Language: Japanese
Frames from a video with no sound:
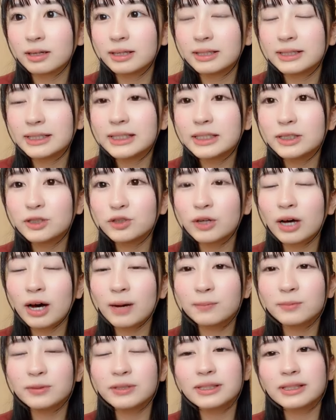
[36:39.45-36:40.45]
新種の
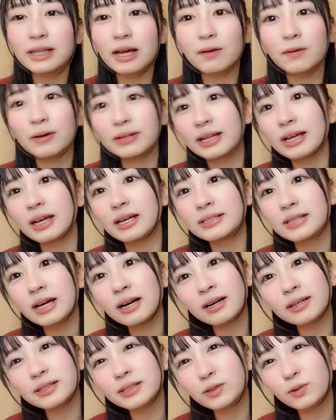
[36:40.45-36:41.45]
ハムスターはね
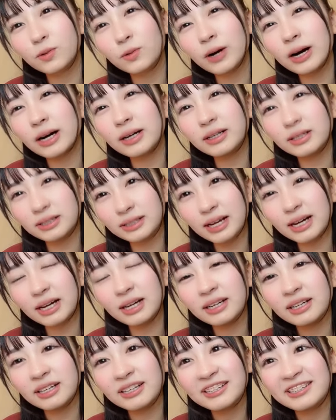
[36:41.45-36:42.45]
3月後半か
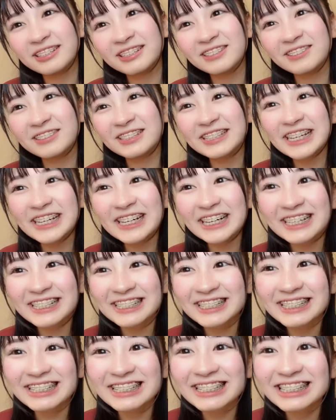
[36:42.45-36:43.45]
な矯正が
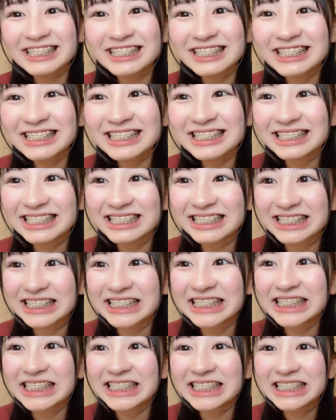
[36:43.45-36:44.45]
外れてからか
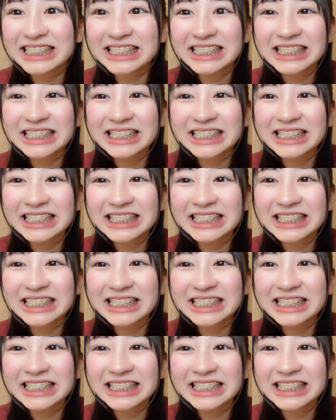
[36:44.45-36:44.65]
な